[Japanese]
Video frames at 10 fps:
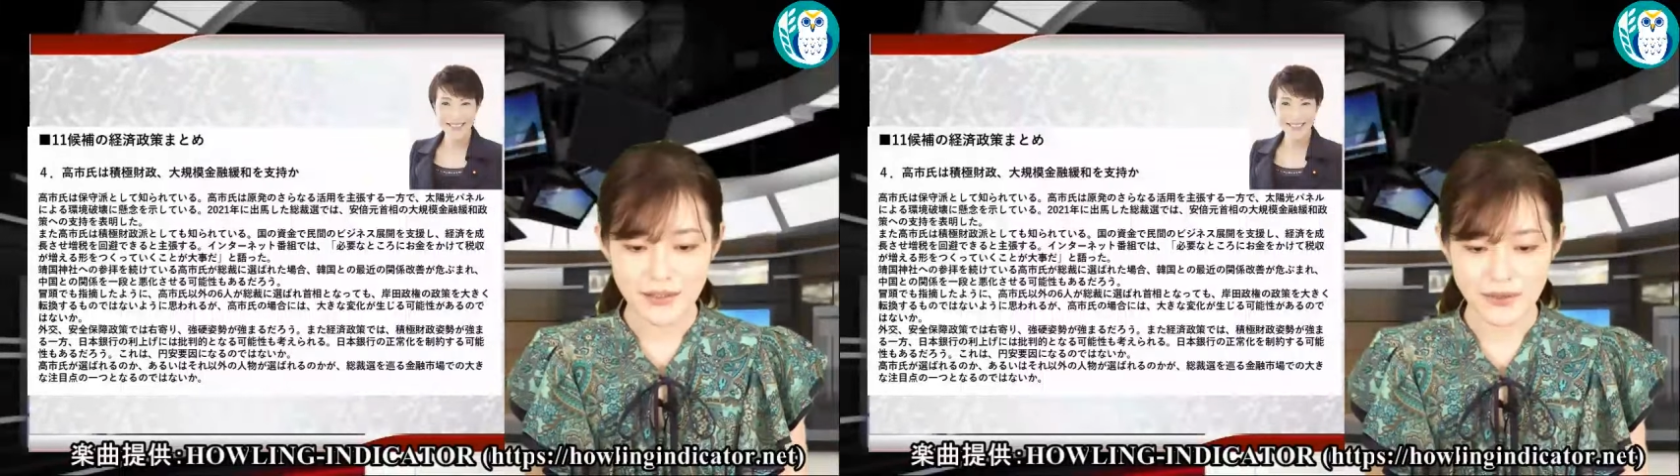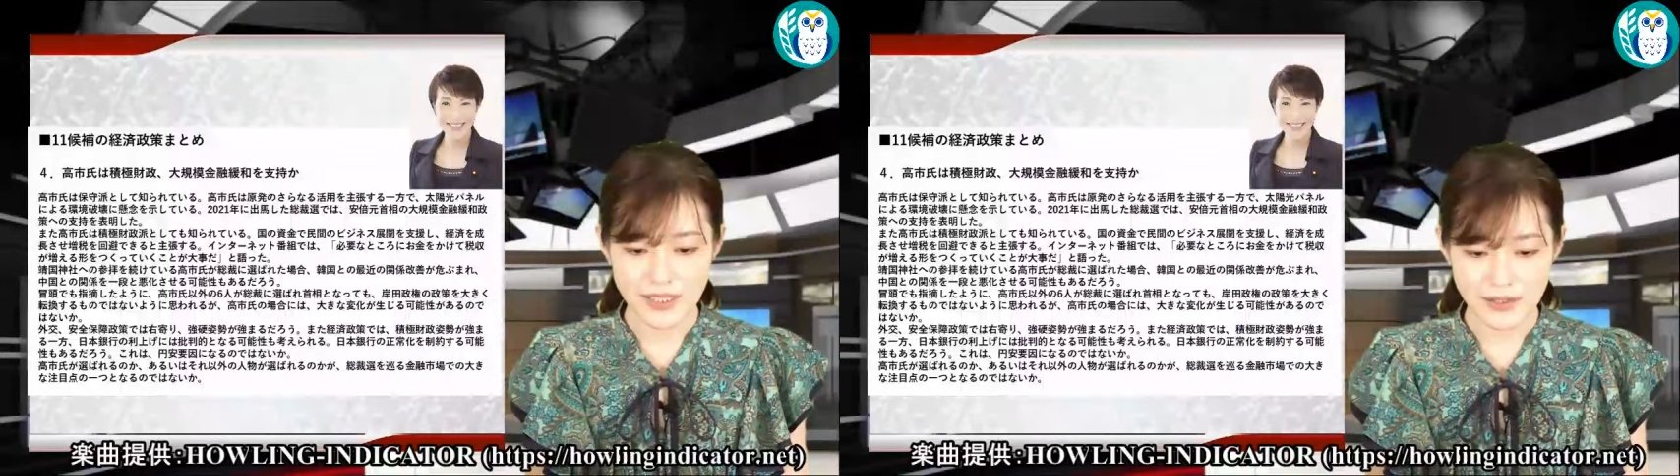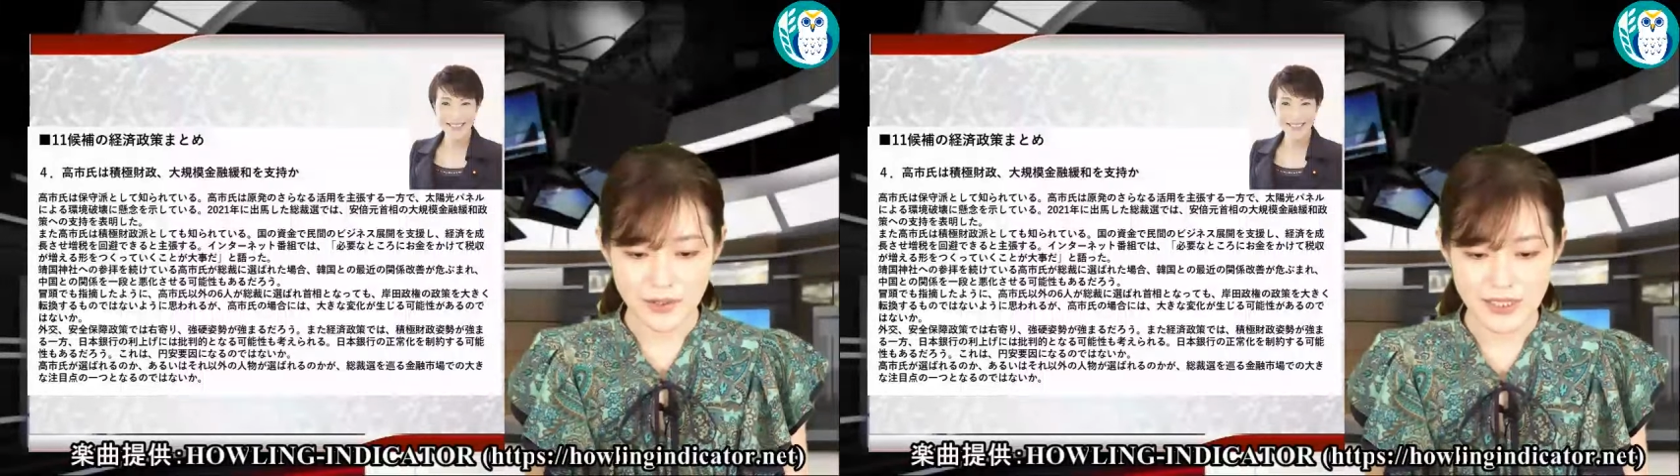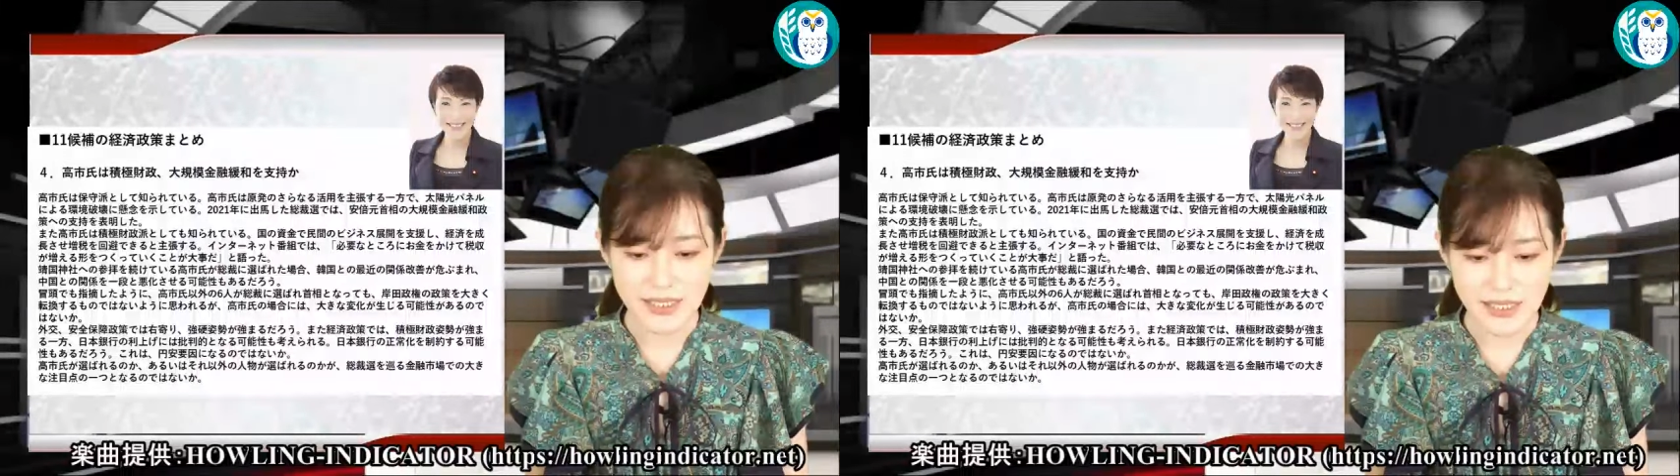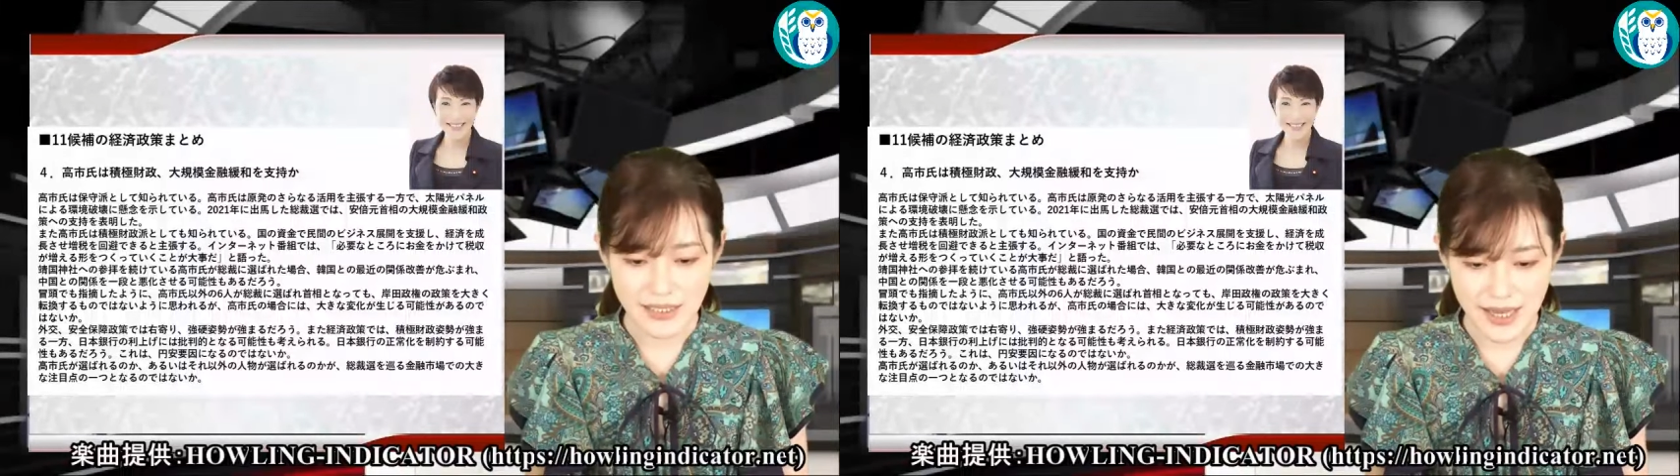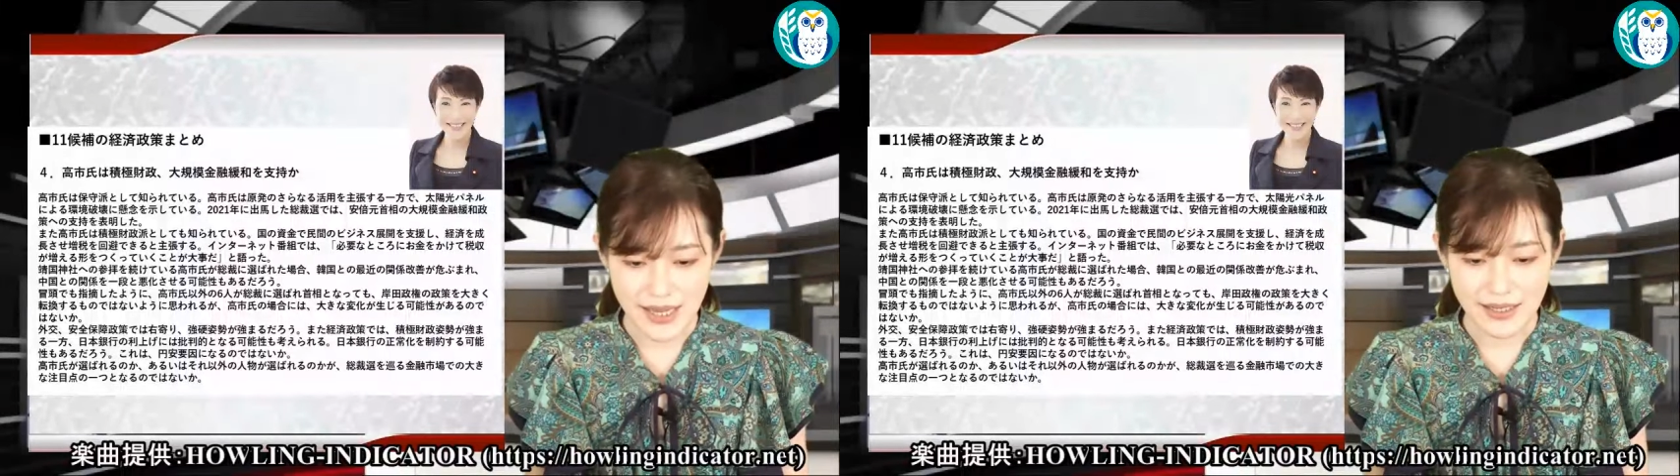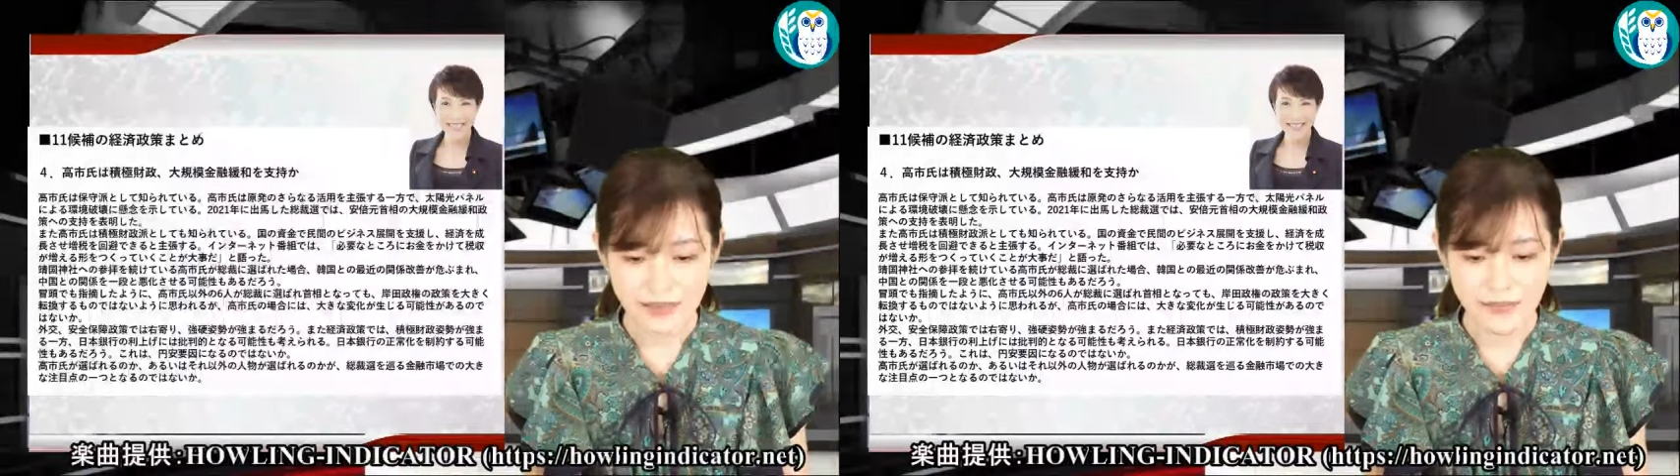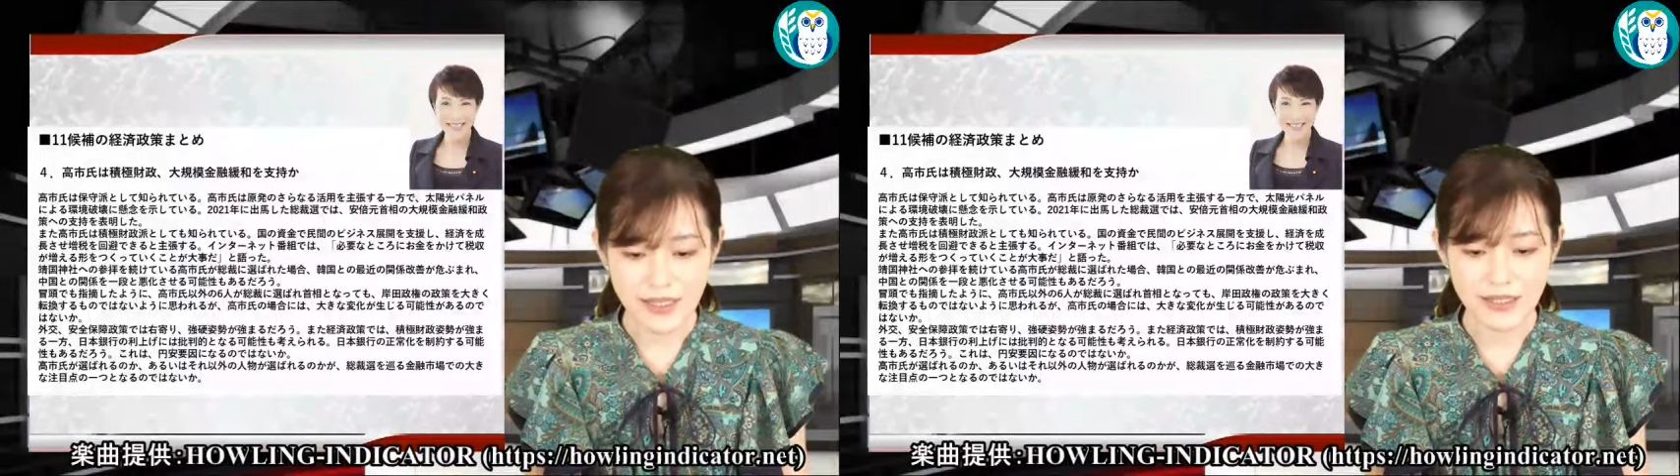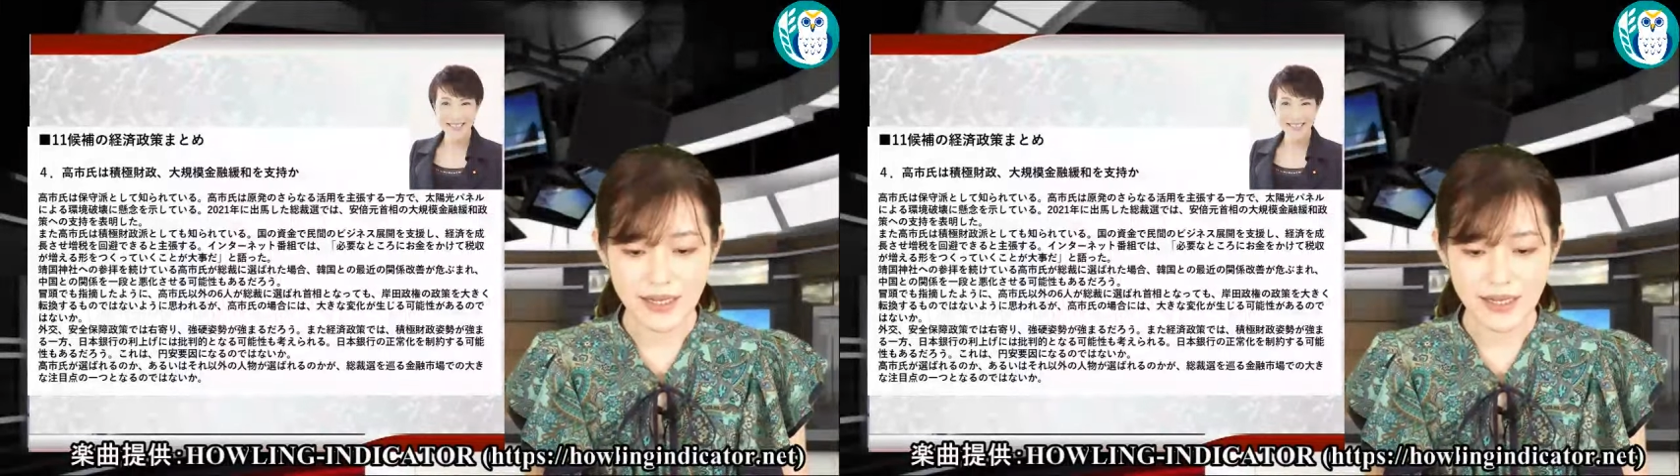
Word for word: 国の資金で民